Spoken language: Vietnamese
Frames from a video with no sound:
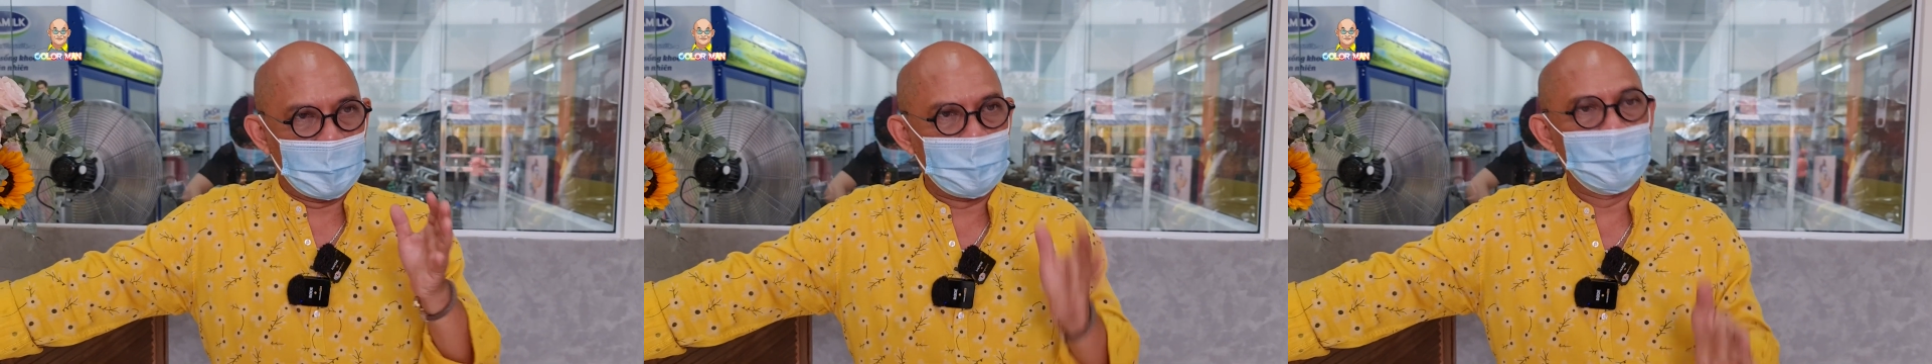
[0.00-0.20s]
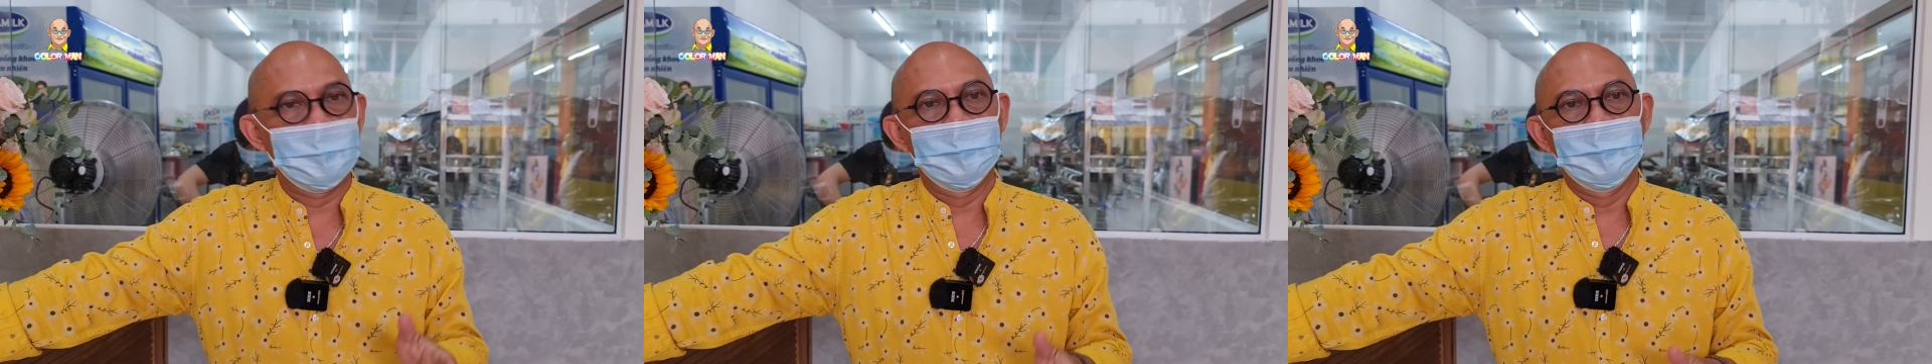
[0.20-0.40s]

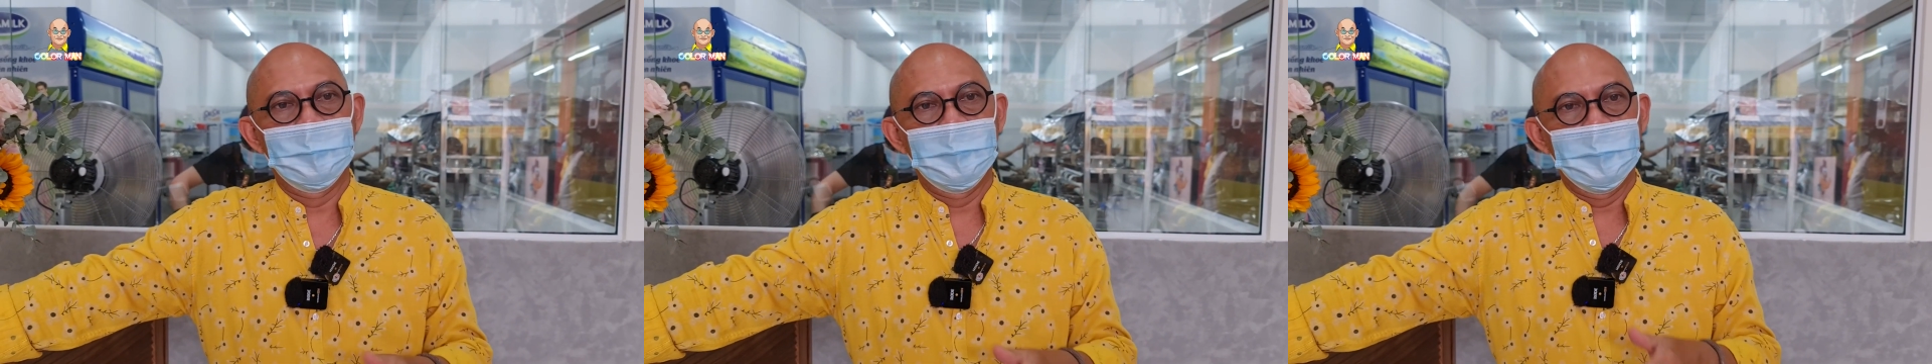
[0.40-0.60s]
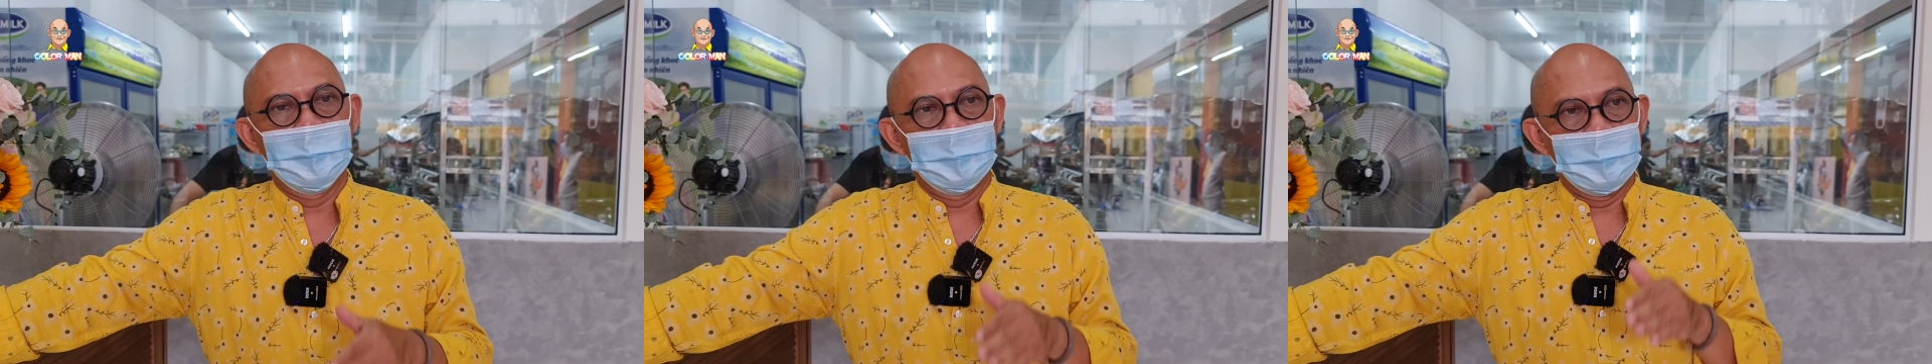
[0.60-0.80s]
nhanh,
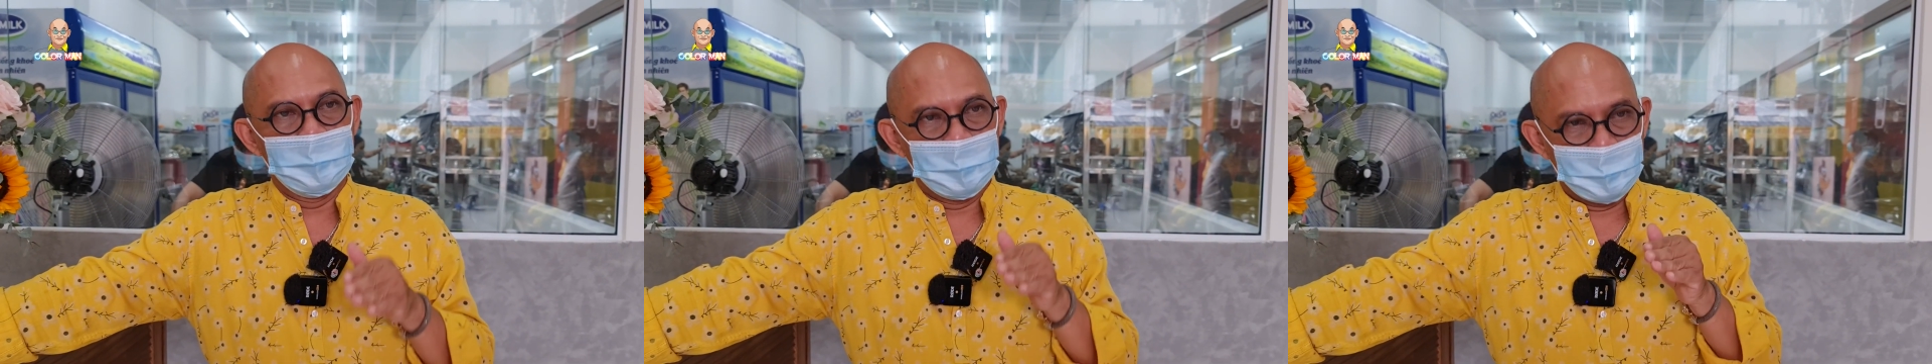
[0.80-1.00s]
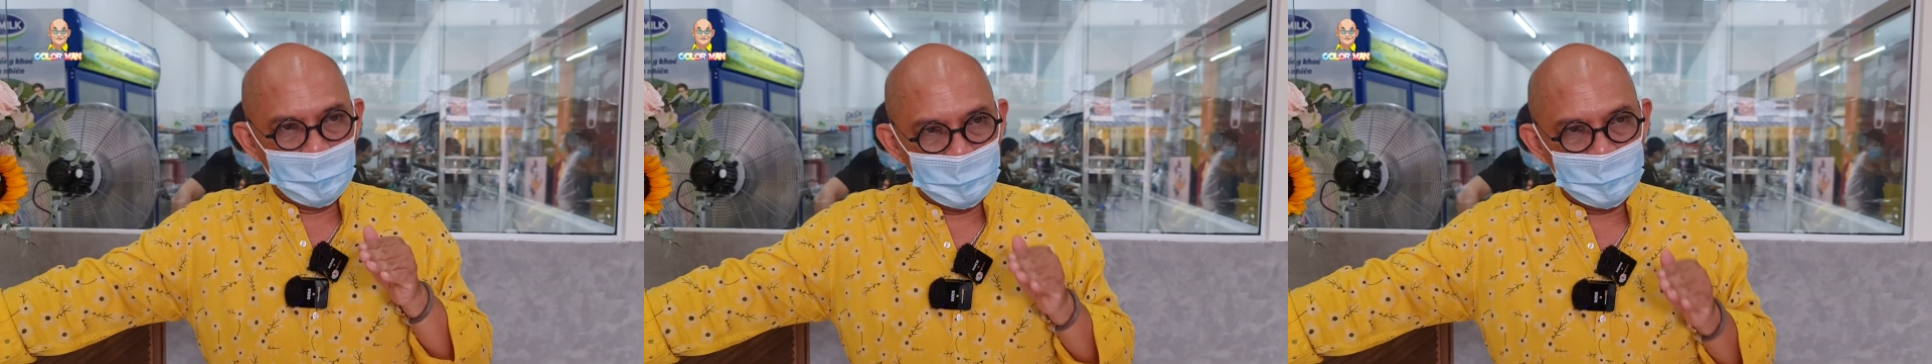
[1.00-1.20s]

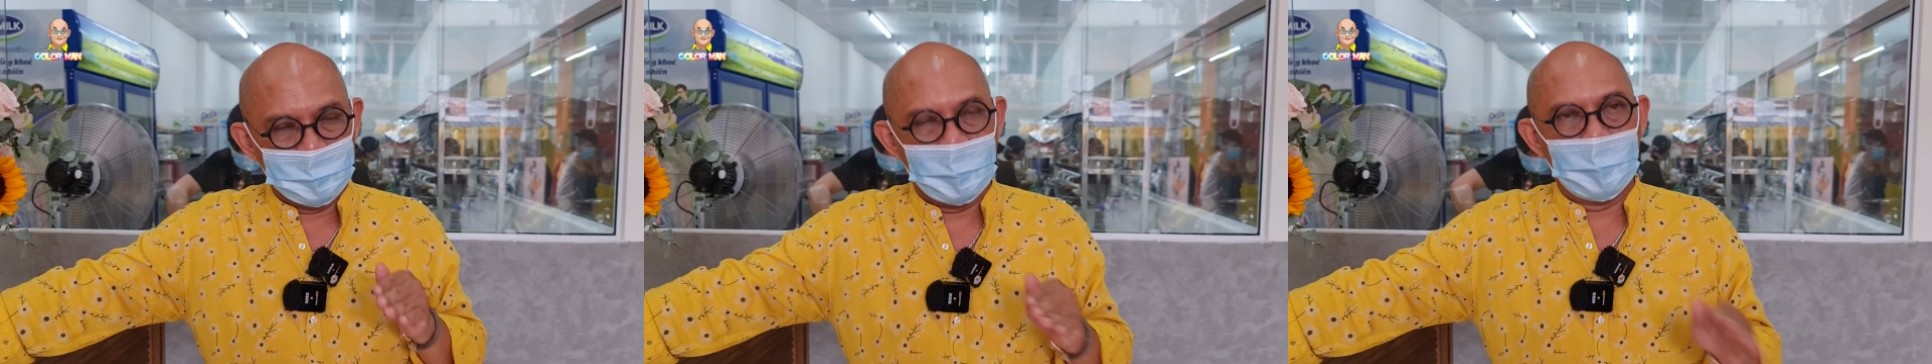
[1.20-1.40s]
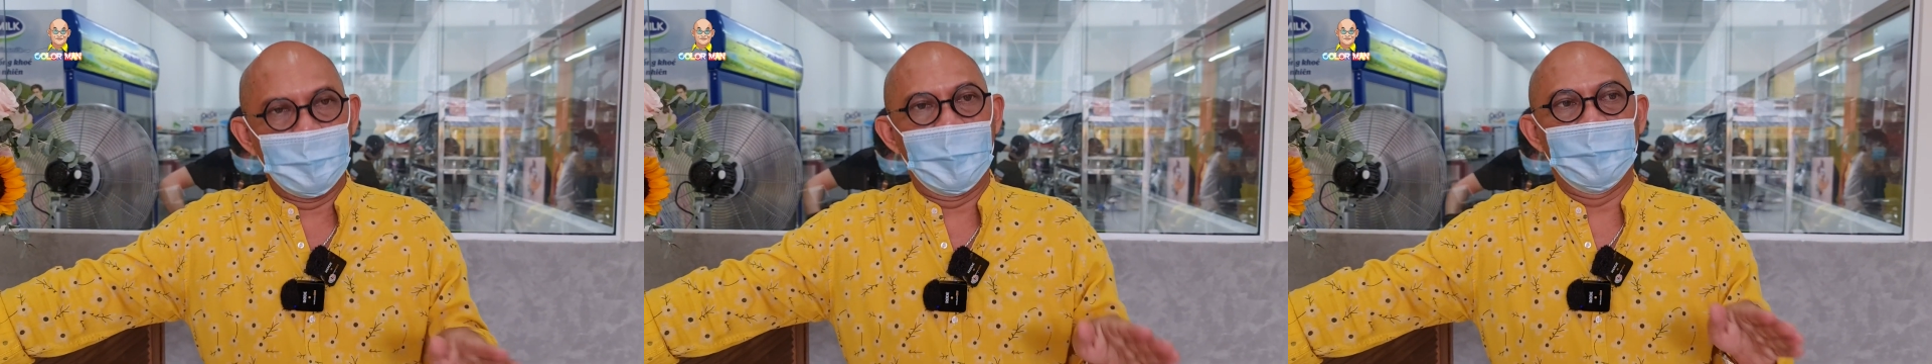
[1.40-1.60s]

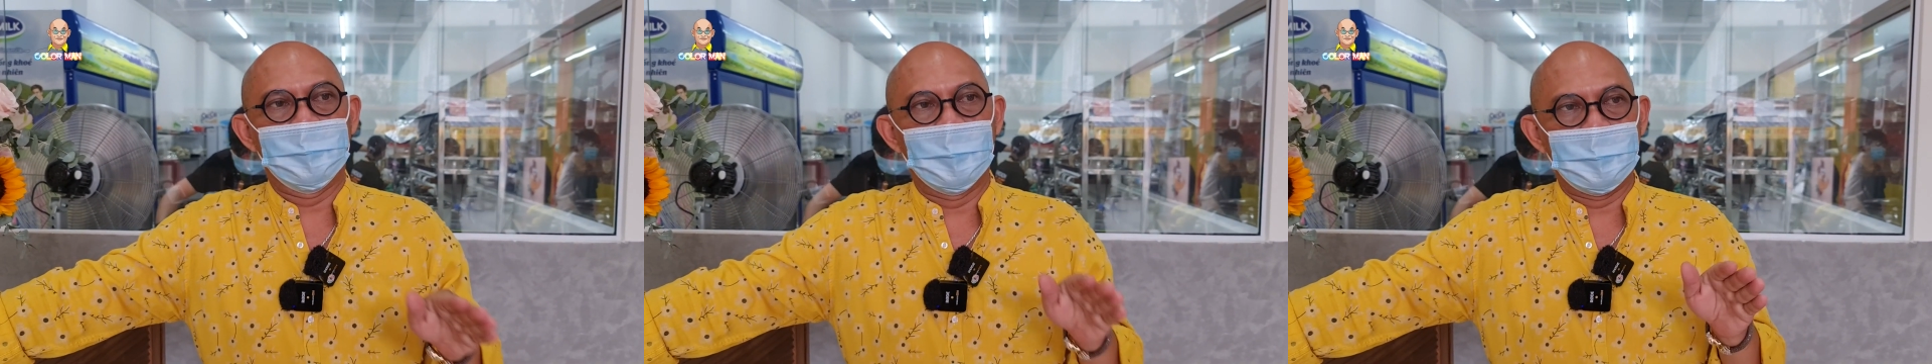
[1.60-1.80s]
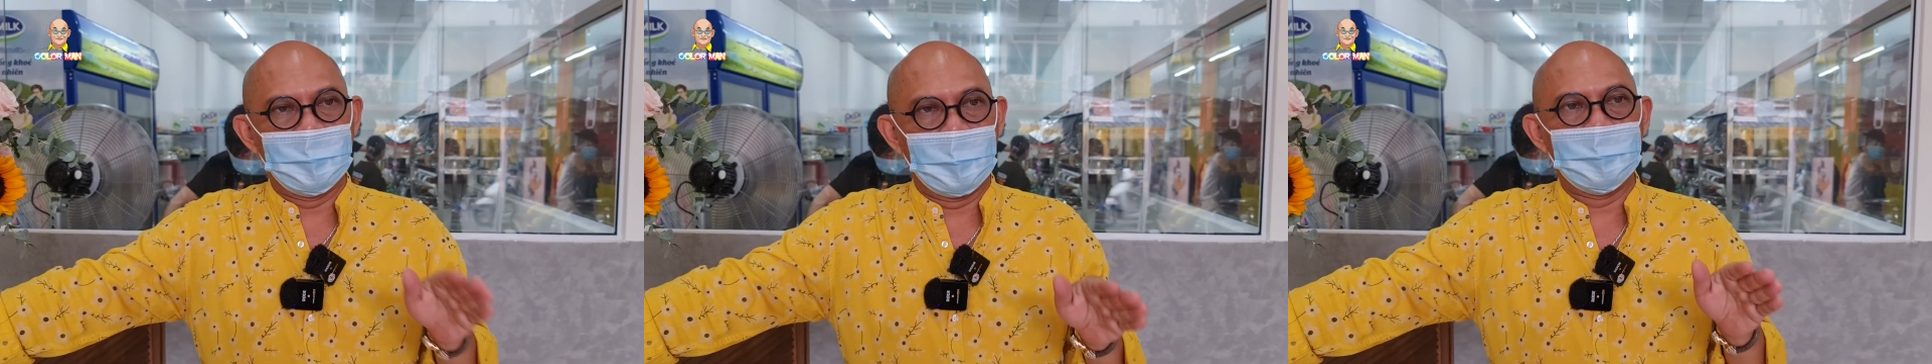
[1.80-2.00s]
giao
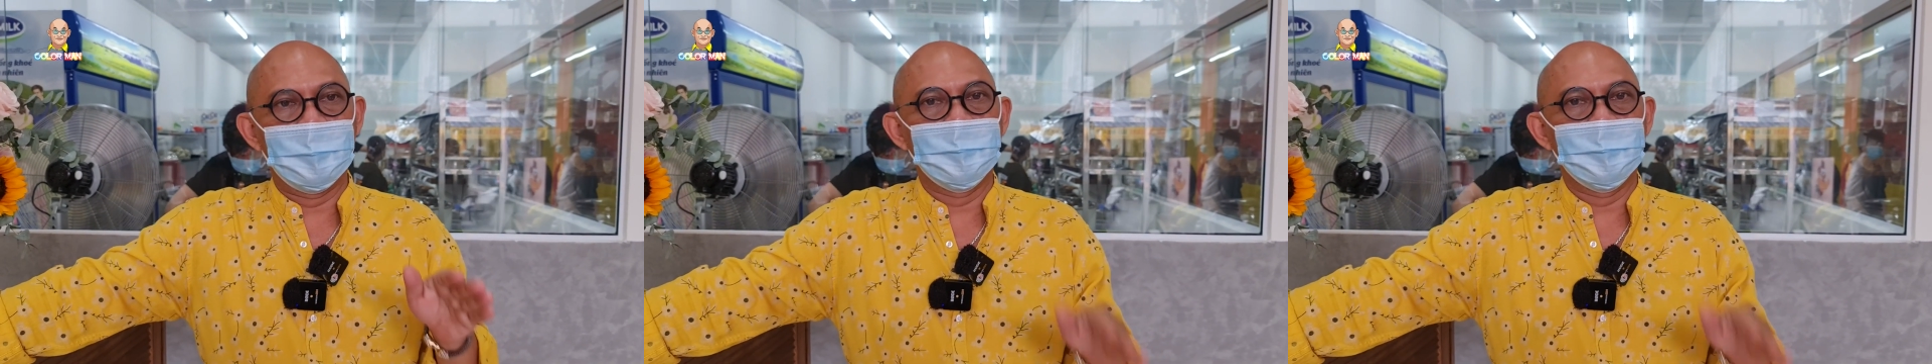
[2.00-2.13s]
hàng thật nhanh